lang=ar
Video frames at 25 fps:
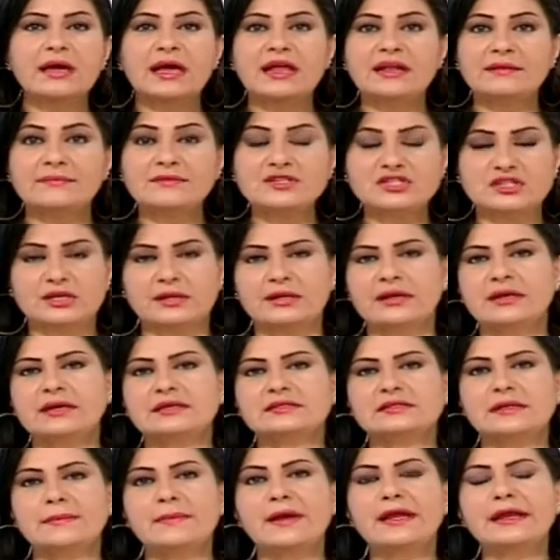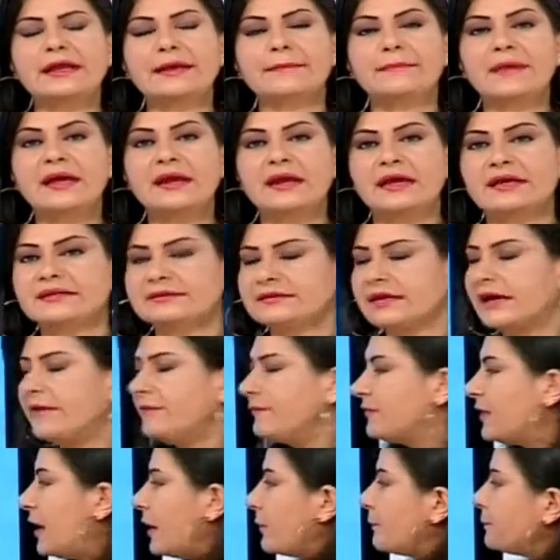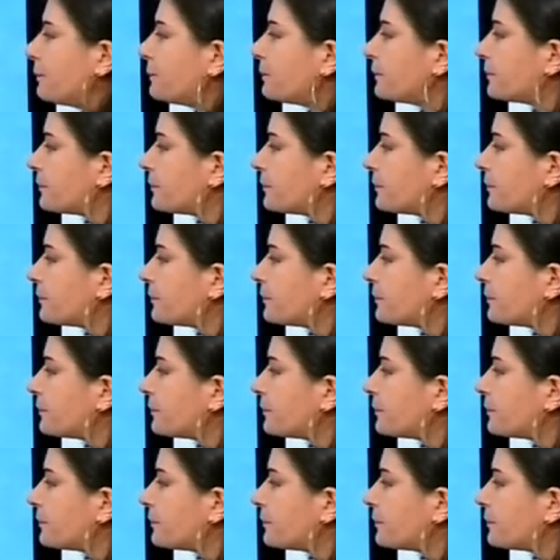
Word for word: المشكله اذا مرقت عندها